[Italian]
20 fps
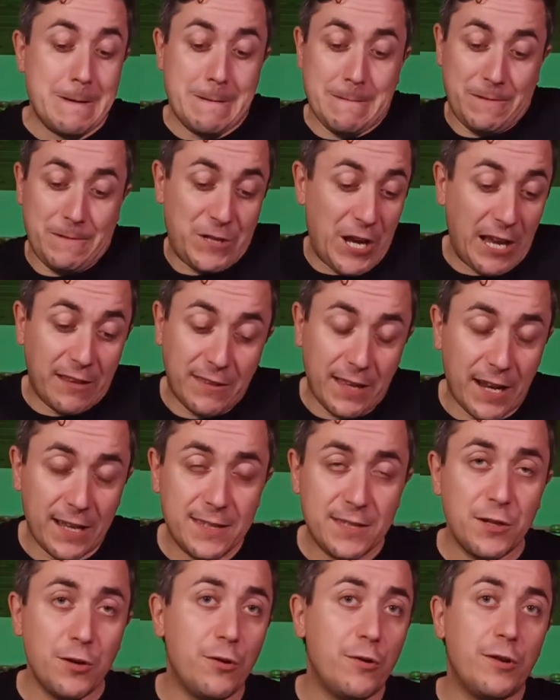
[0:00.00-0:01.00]
c'è
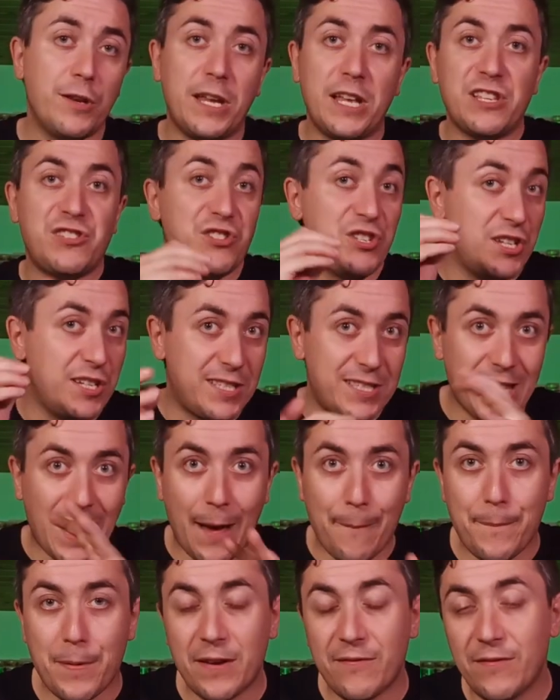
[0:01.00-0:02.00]
interazione, ci sta
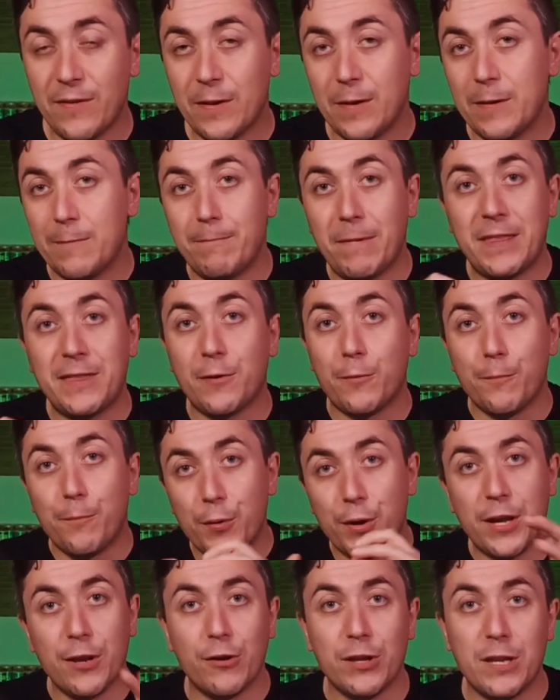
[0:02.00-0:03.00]
per eh, mettere un
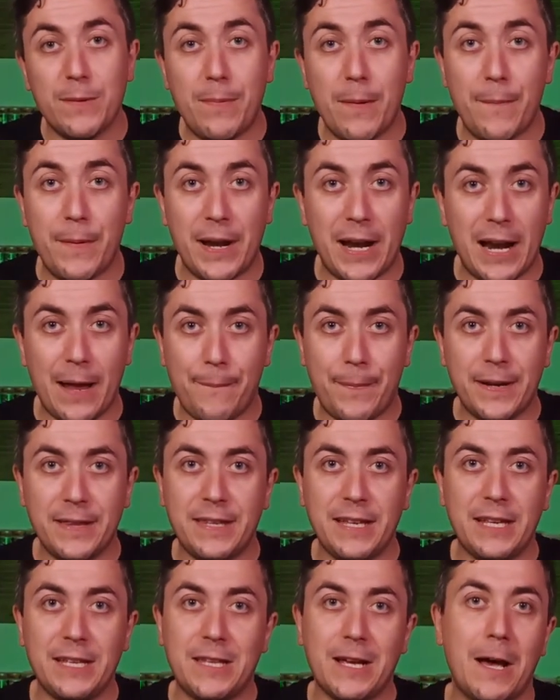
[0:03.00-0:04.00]
pochino di pepe nella
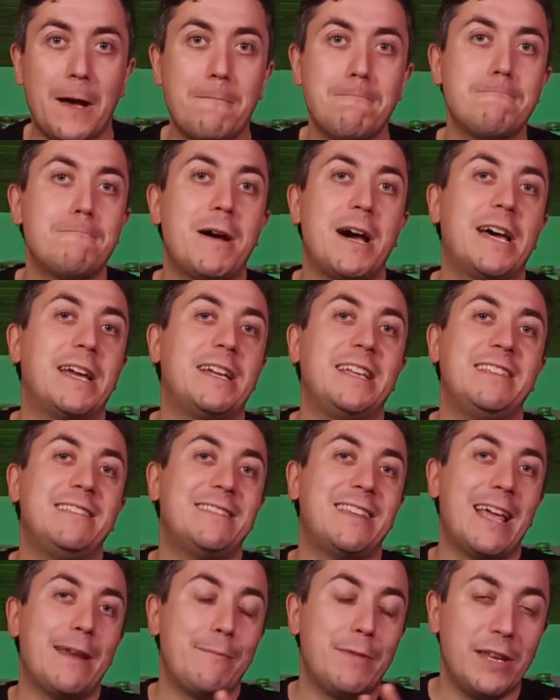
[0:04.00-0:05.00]
partita, ma in
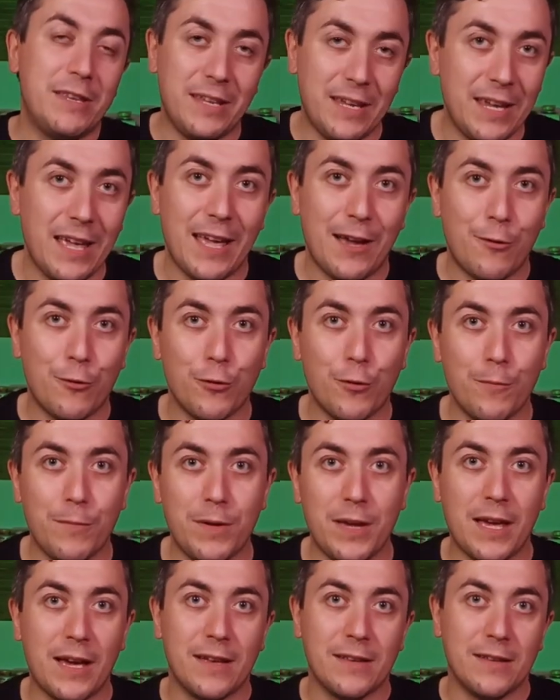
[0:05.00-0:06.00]
termini di
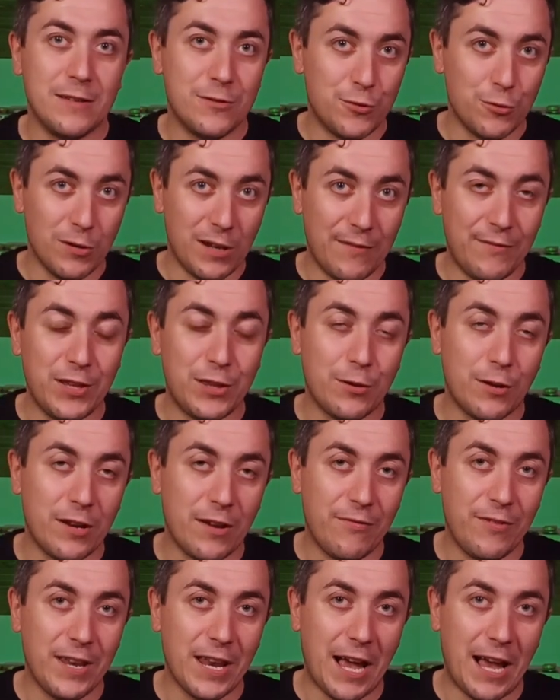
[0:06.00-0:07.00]
economia sulla vittoria
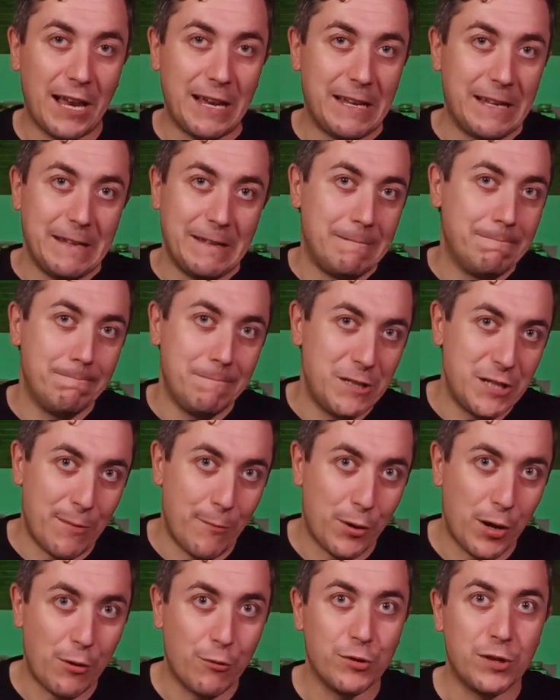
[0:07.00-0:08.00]
finale diciamo
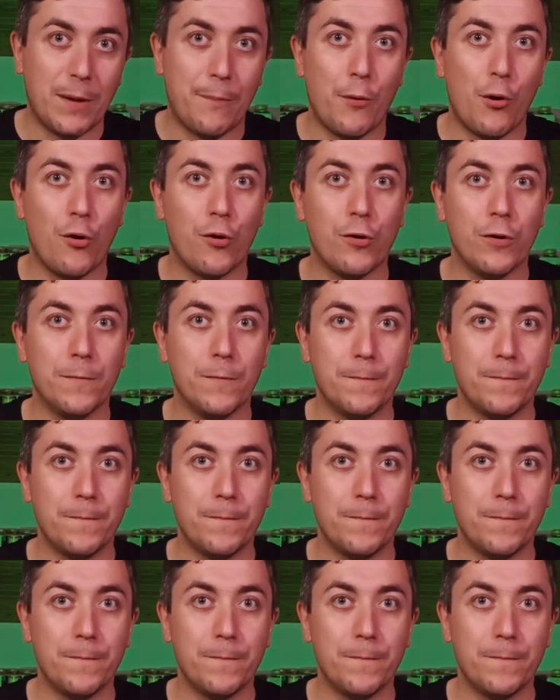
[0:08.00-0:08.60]
che conta poco.